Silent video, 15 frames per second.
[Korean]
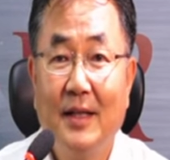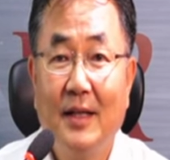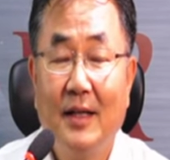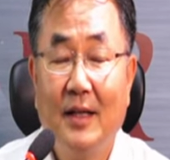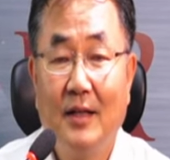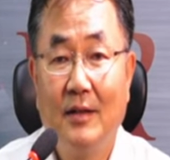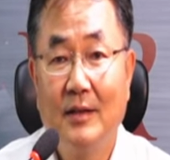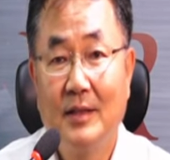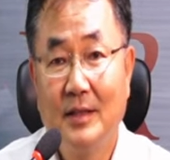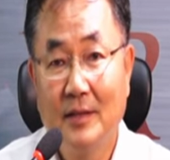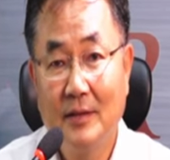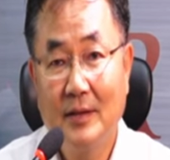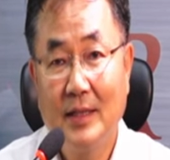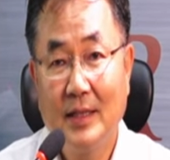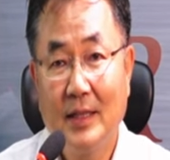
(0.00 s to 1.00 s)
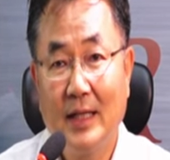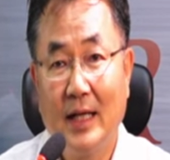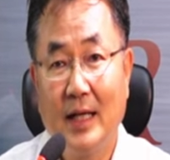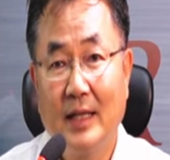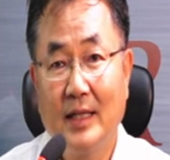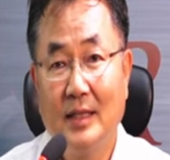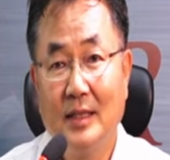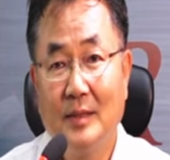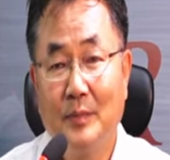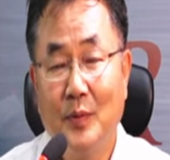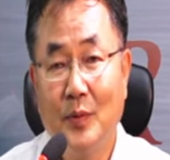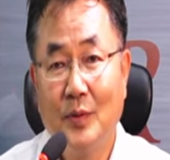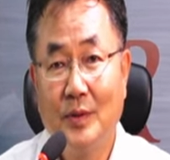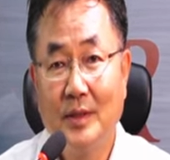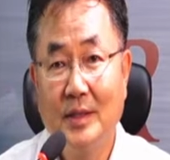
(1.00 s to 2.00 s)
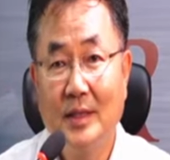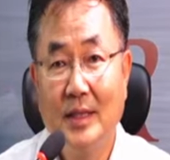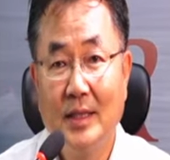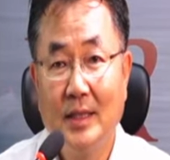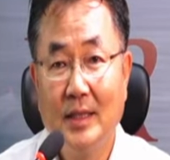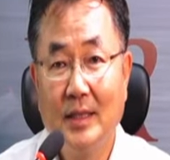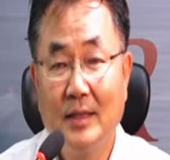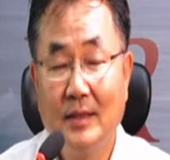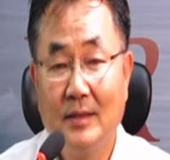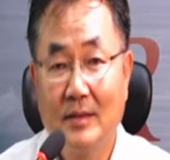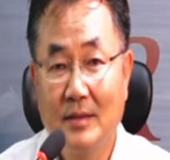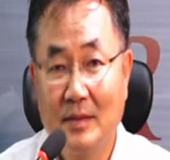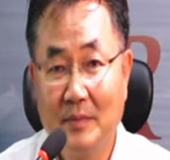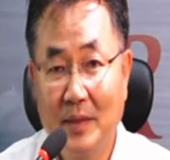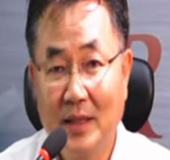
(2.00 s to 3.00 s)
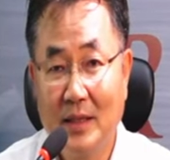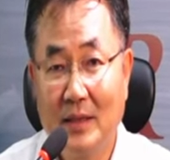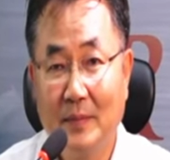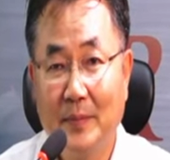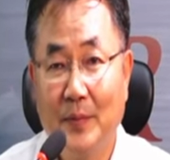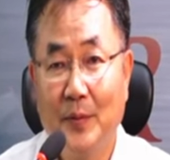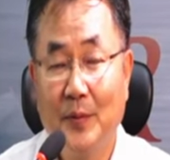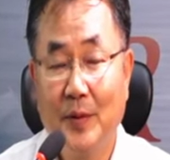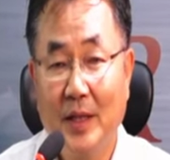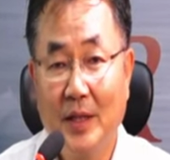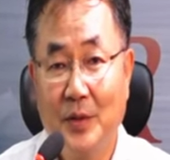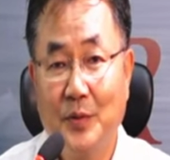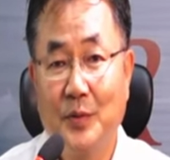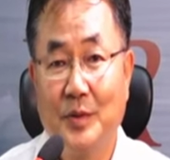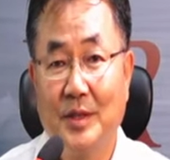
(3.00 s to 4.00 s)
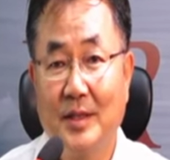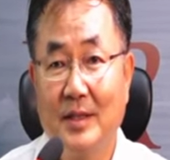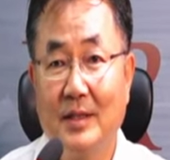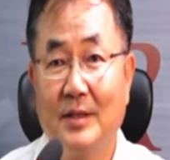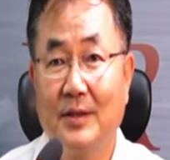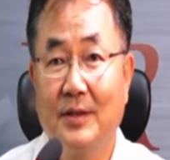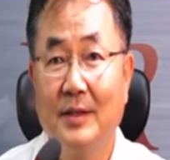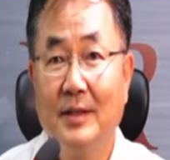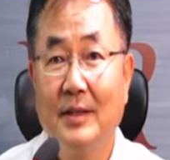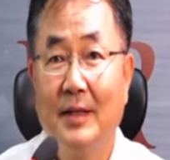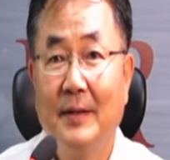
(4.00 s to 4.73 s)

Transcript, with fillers: 어, 그러한 강의를 보는 이 스마트 폰의 교실을 저는